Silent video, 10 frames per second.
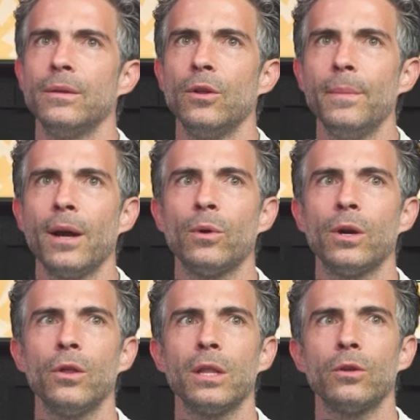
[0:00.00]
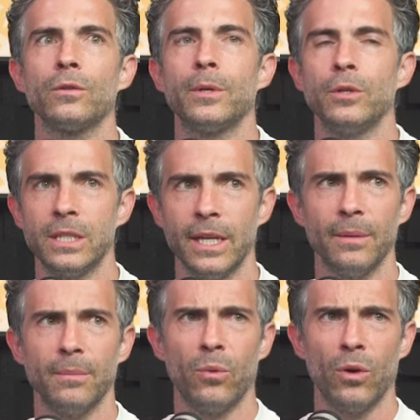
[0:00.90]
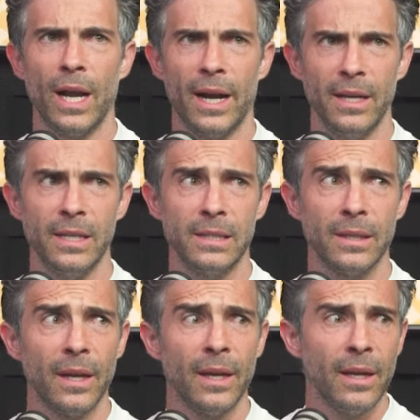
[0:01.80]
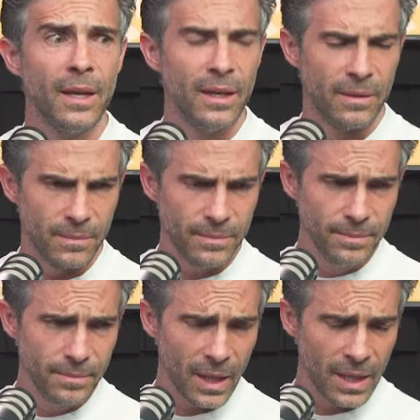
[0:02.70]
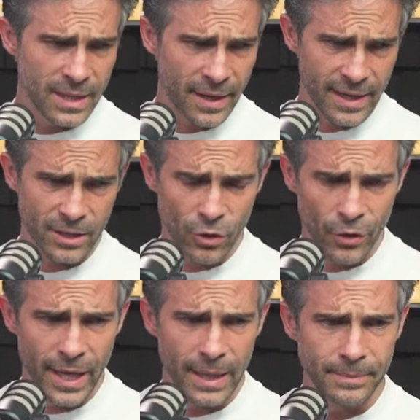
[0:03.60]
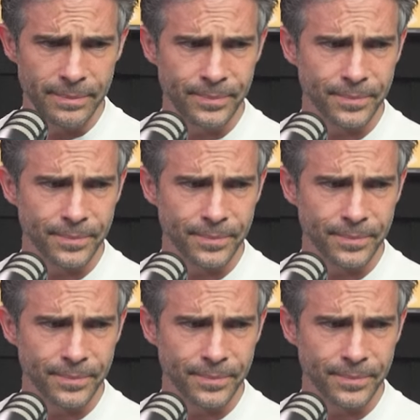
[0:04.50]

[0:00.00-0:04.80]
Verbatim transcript: no me acuerdo de todos, pero hice Volaris, mm. hice Rexona,